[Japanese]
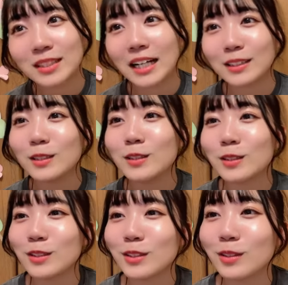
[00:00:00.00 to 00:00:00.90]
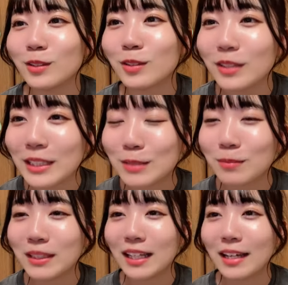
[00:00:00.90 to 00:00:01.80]
初のツーショット撮ってし
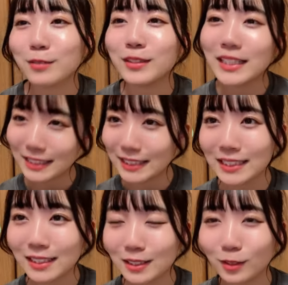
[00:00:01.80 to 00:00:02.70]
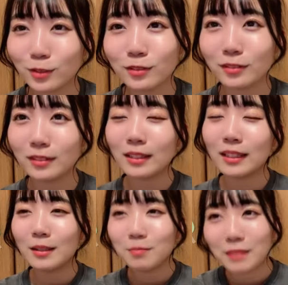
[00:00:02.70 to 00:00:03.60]
まったえ嬉しいです
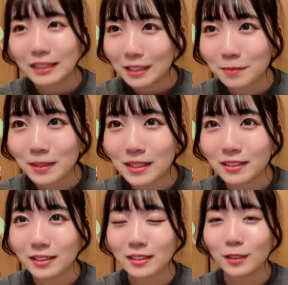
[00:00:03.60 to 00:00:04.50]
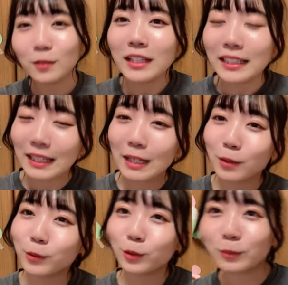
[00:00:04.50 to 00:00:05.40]
待ってます呼んできた
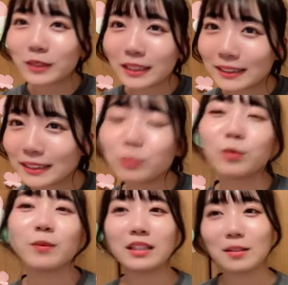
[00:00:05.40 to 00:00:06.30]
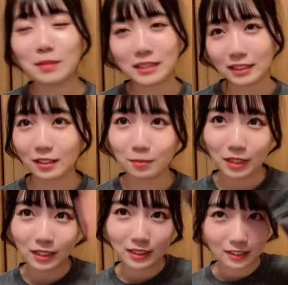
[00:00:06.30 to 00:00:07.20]
よ友達も待ってますから
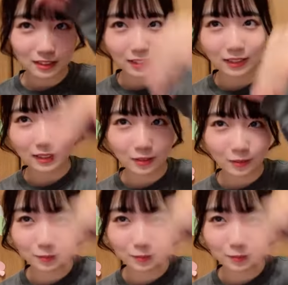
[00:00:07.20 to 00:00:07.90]
皆さんぜひ